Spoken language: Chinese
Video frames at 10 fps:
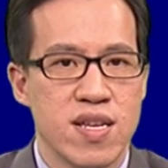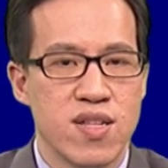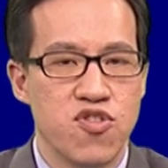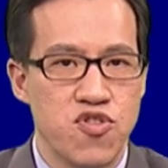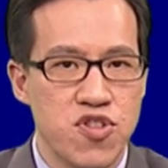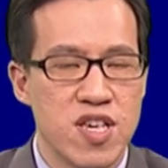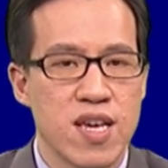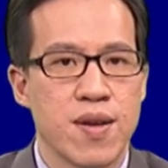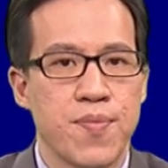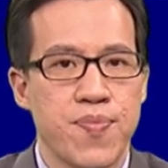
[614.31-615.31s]
执行。
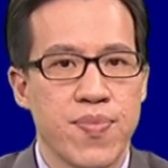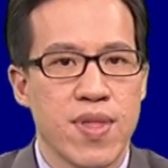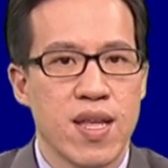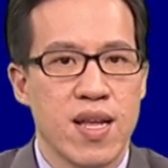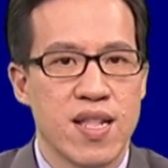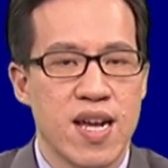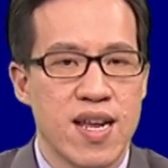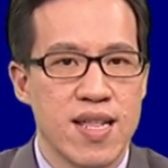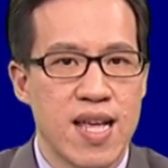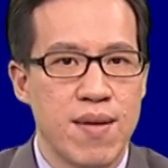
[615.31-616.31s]
啊，当
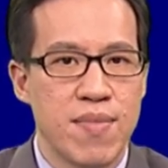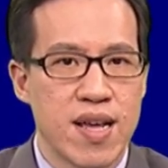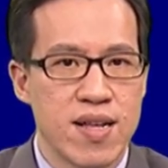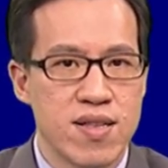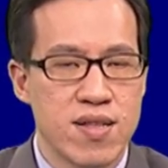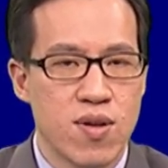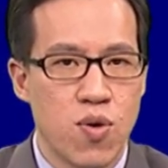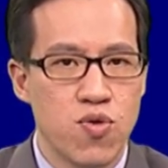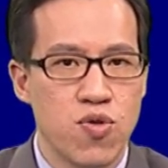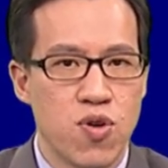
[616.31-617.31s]
然它每个工
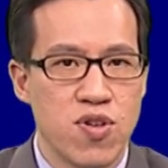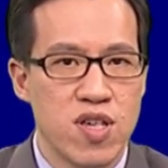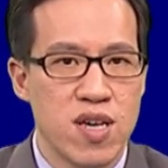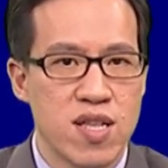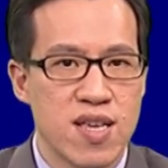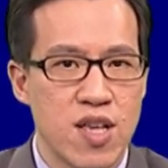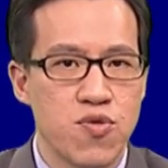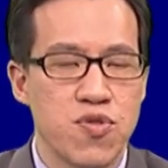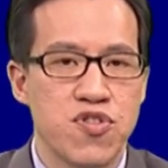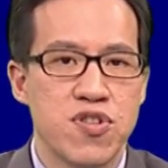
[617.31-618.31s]
具有一些参
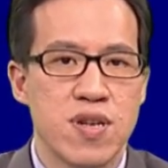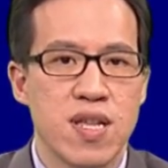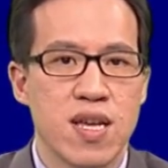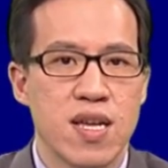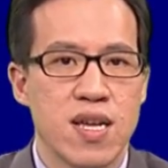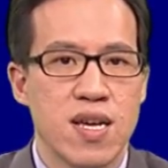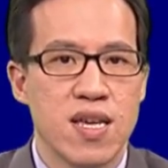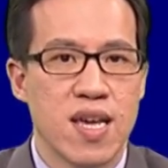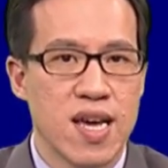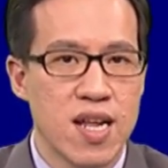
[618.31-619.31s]
数的设定，
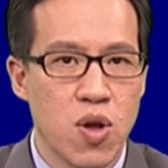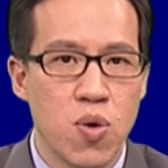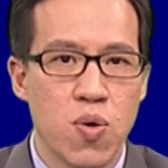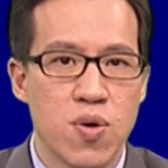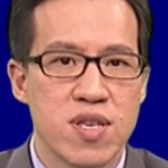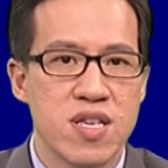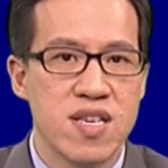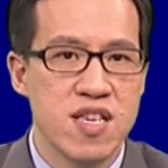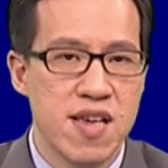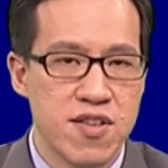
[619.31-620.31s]
也可以透过
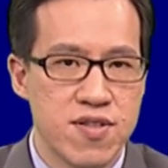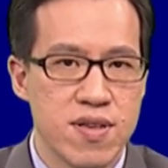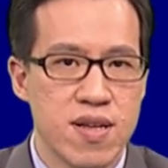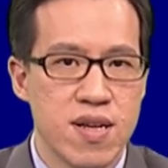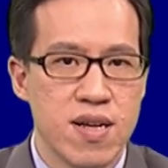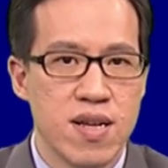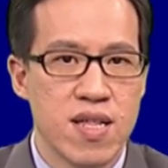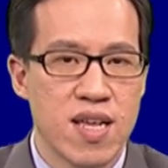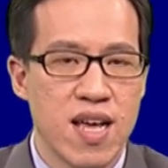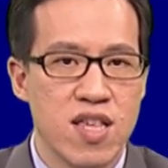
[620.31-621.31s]
CCS，
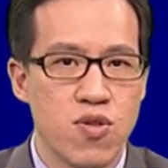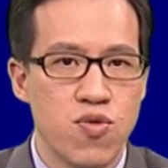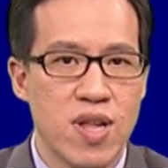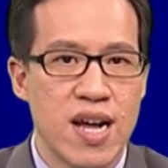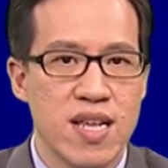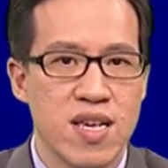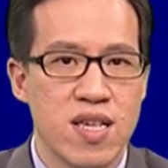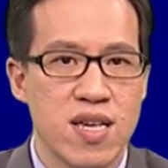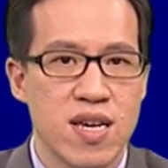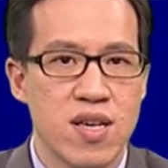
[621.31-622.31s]
你可以进去它的一
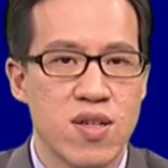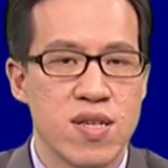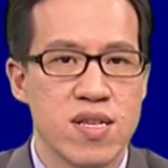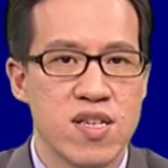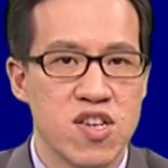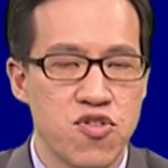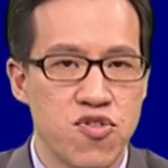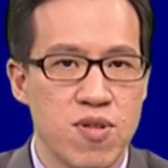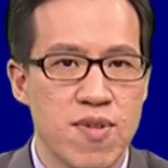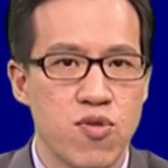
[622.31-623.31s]
些。性质
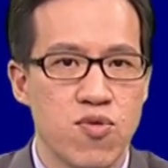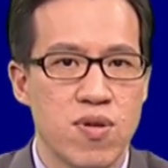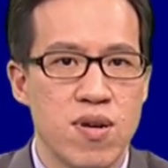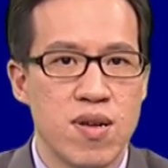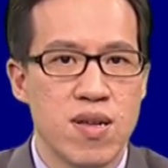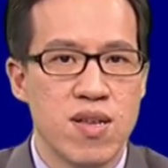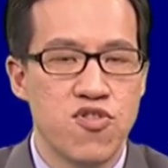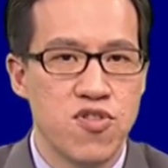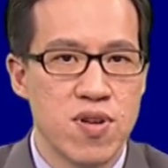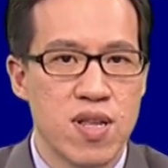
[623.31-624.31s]
里面做
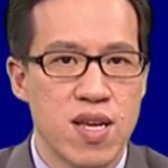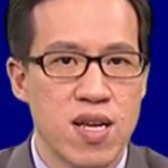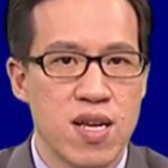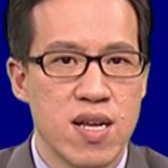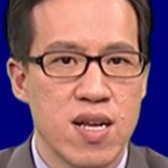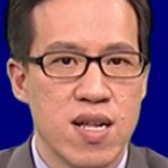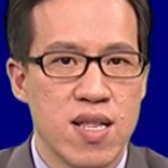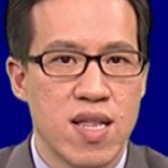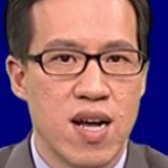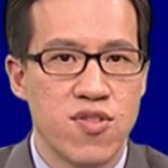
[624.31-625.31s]
设定，
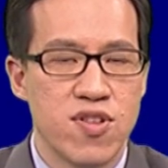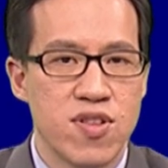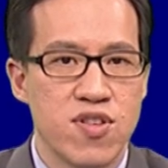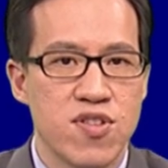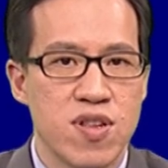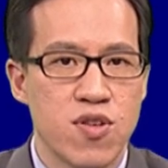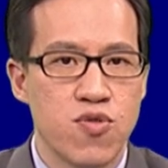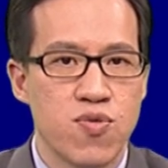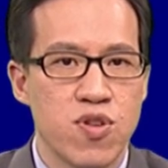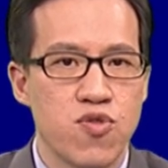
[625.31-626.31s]
然后真正设定
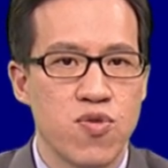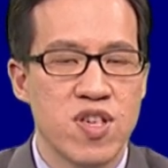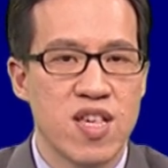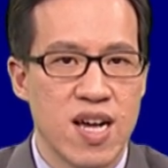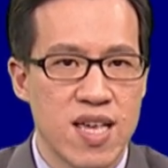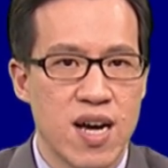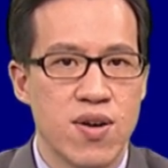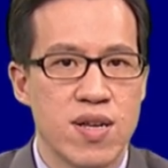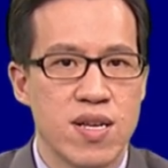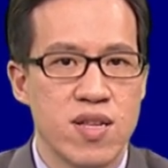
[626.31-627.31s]
出你所想要
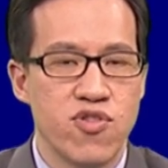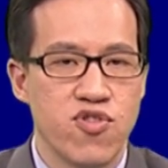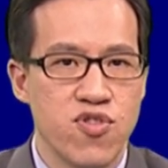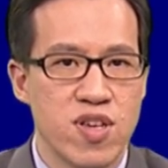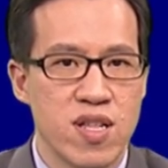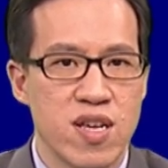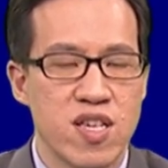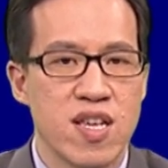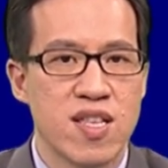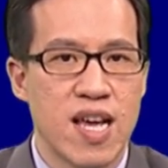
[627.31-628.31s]
执行的一
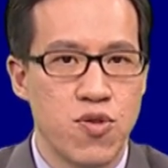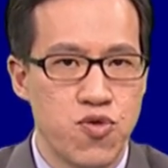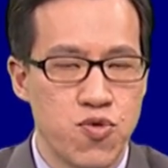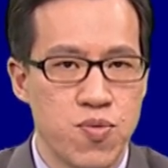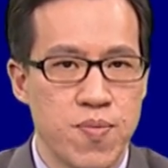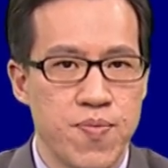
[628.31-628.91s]
些参数。